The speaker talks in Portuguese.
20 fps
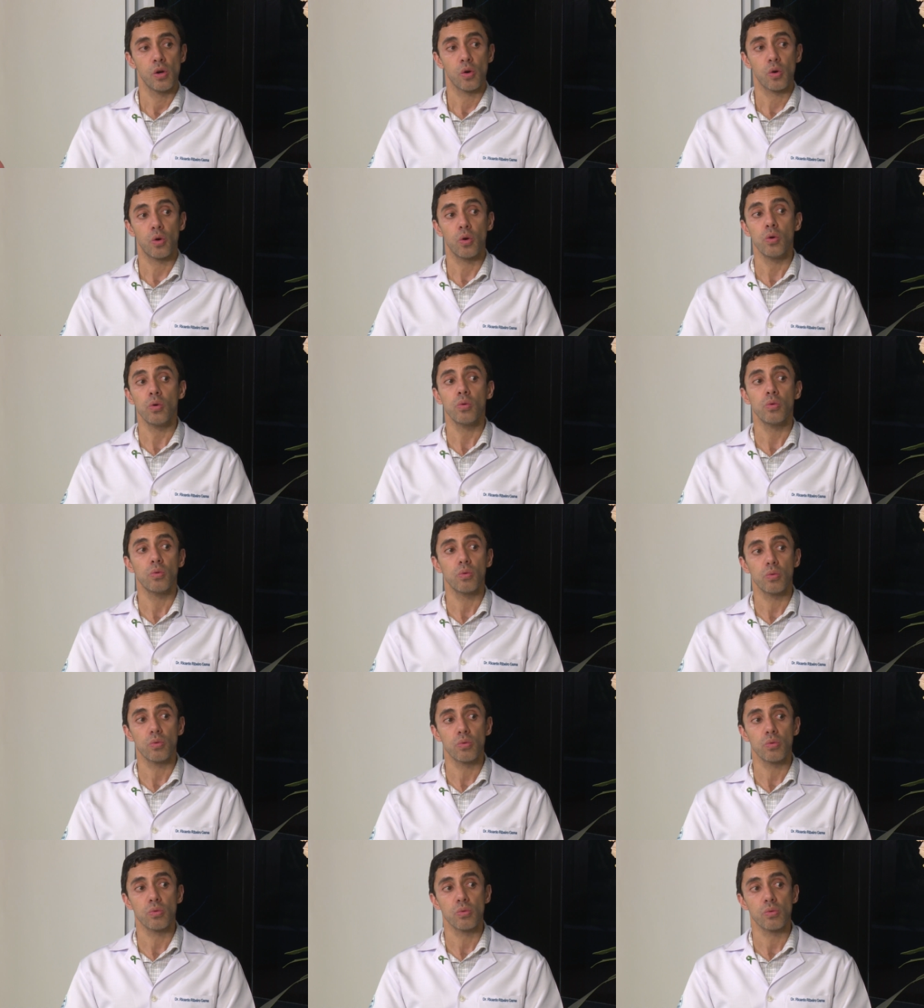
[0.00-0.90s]
com
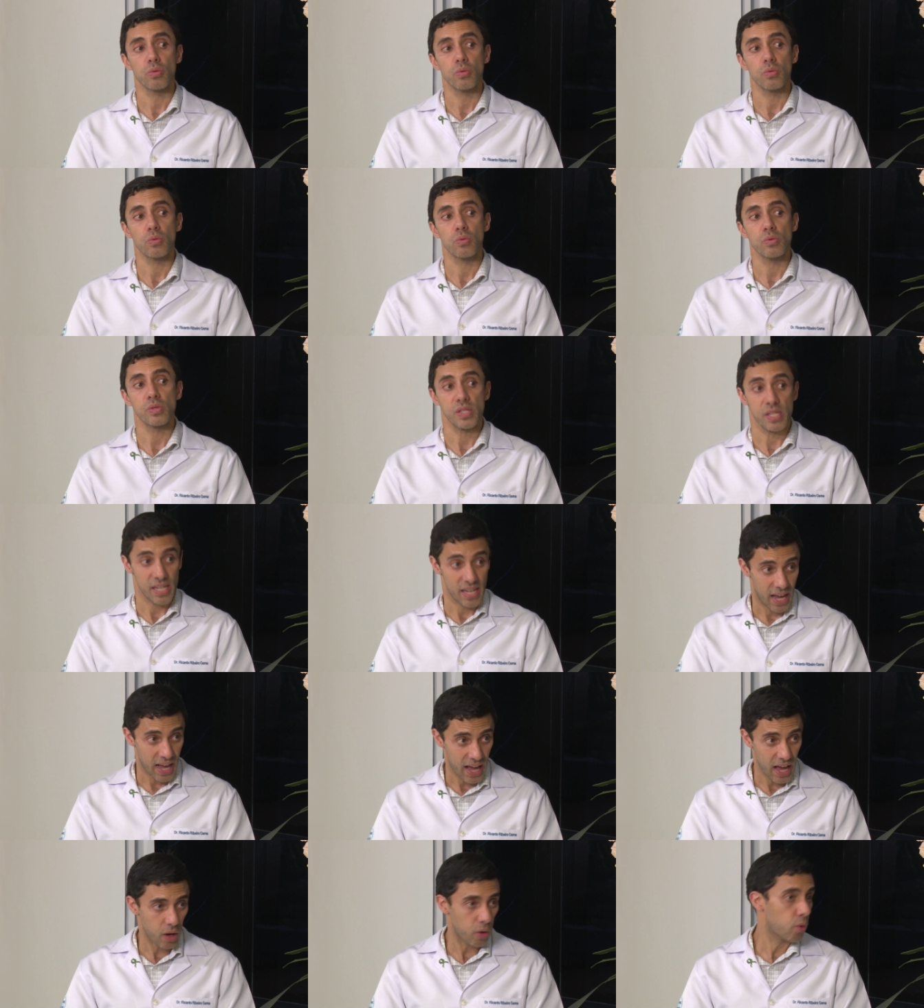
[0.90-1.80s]
o
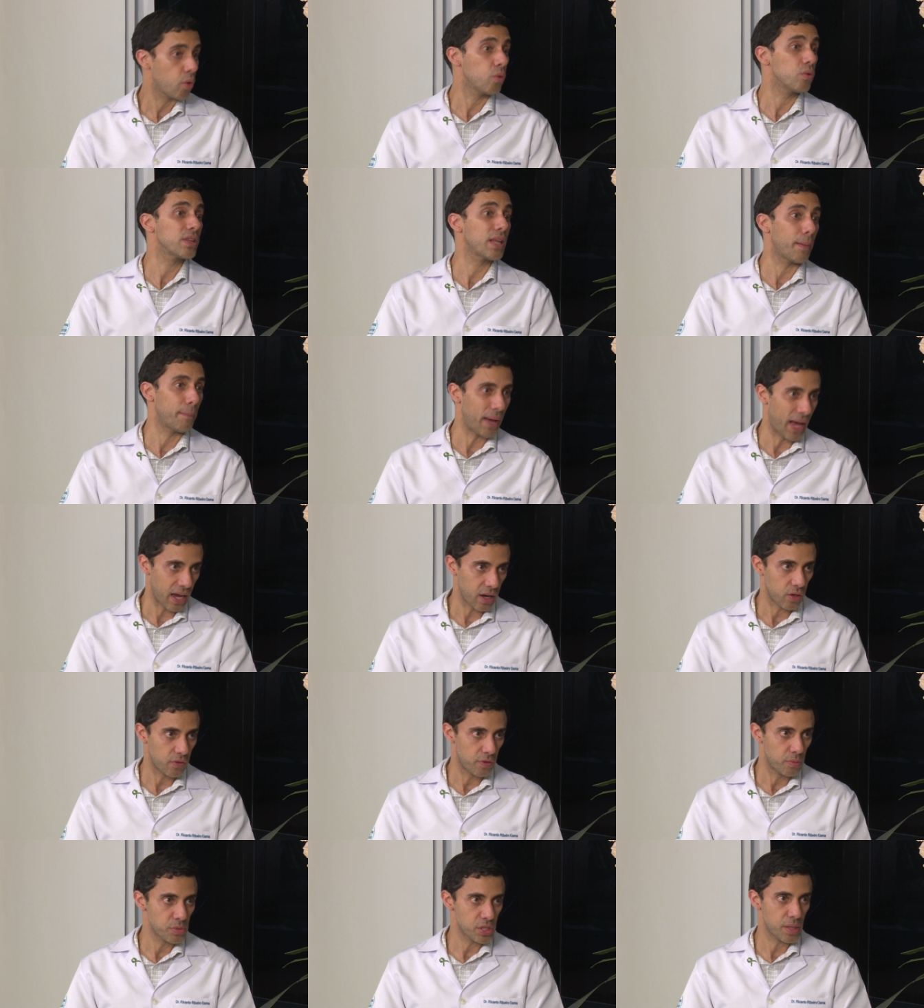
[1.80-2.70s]
cigarro, com o
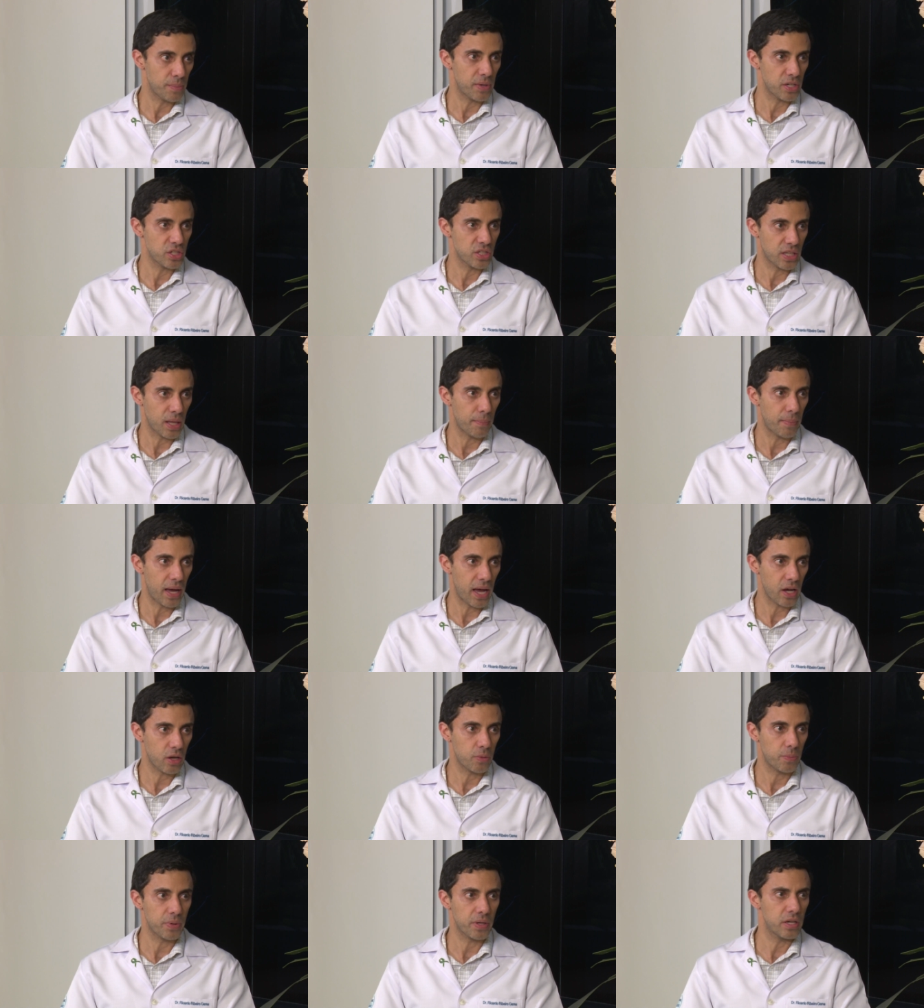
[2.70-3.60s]
tabaco, vamos chamar de
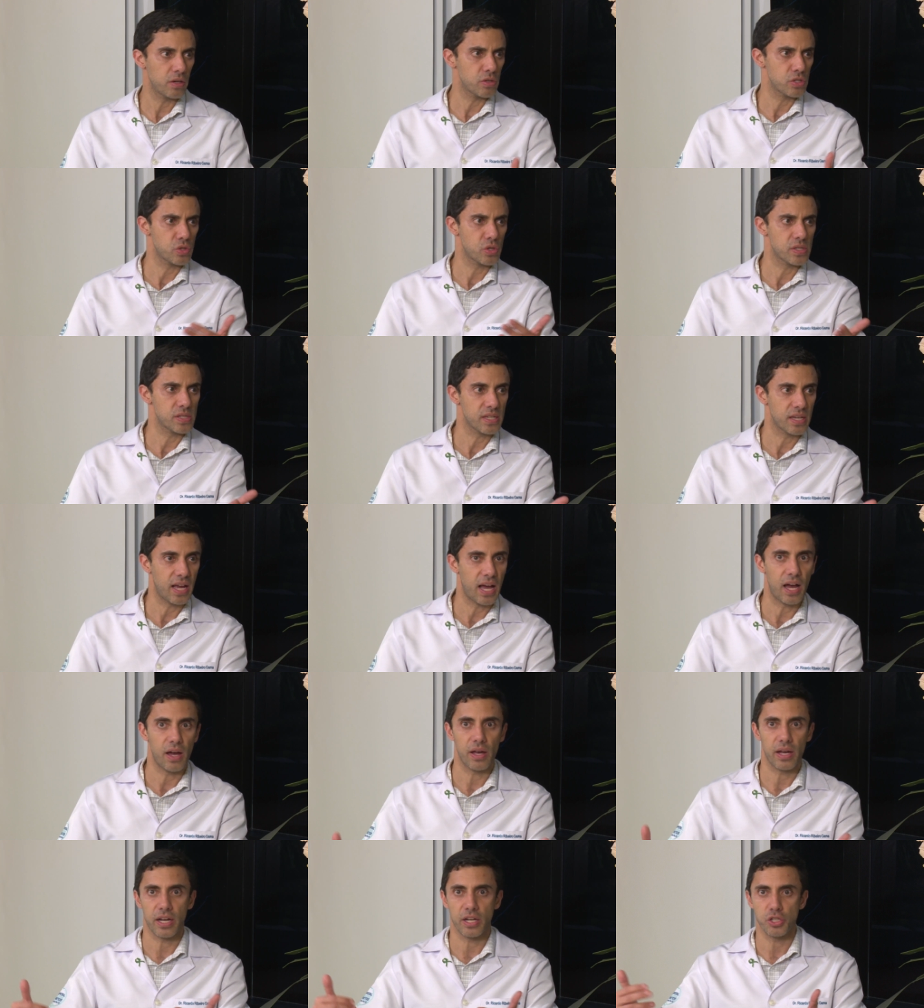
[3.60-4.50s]
tabaco, porque não é só
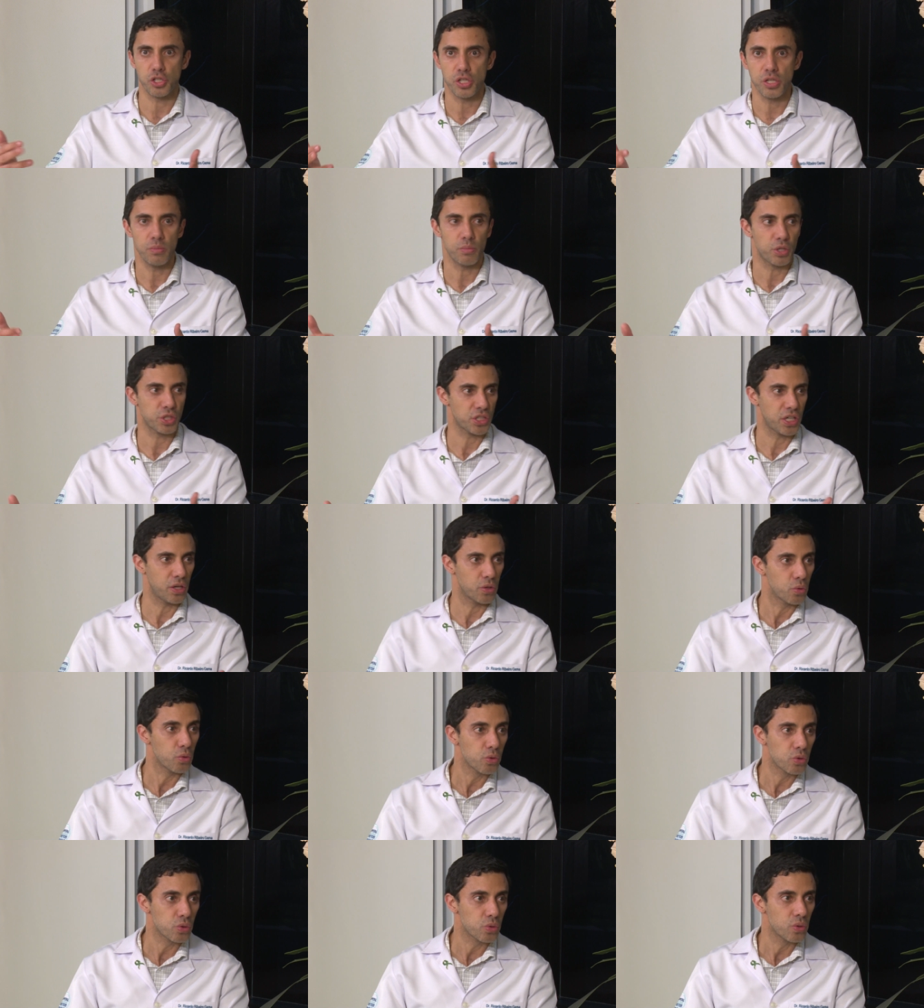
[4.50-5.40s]
cigarro, é cachimbo, é
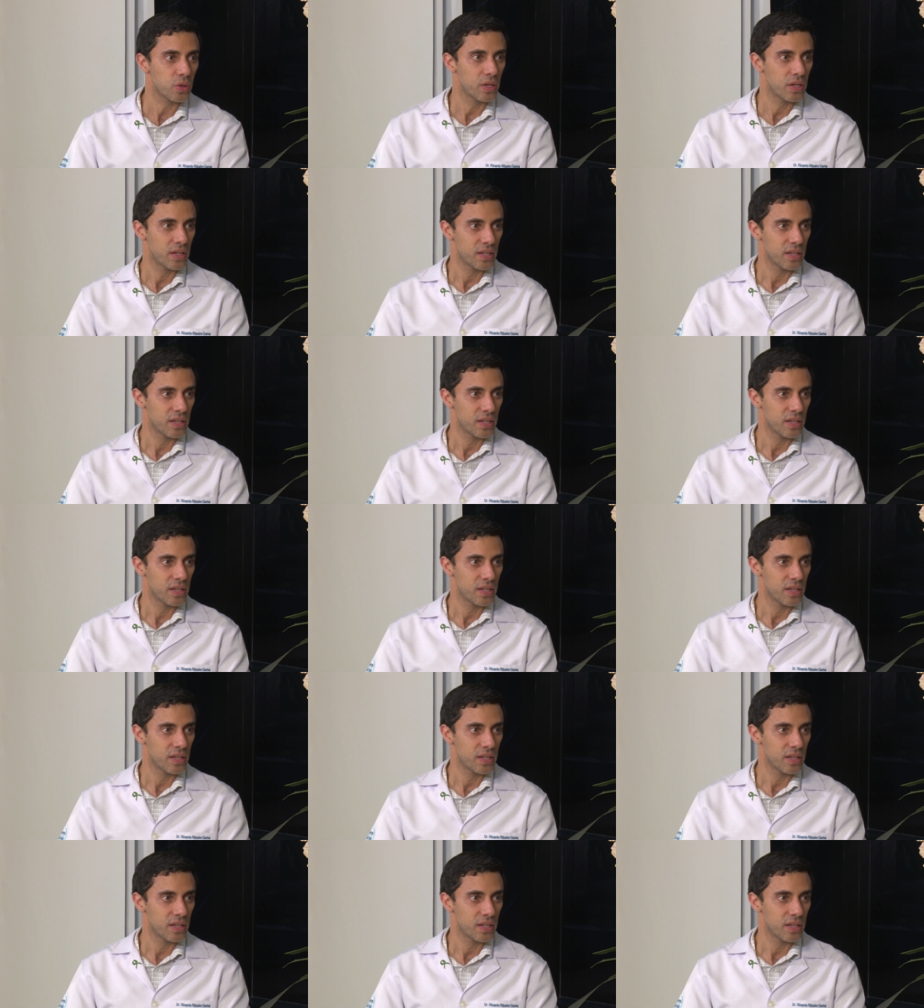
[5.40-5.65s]
charuto,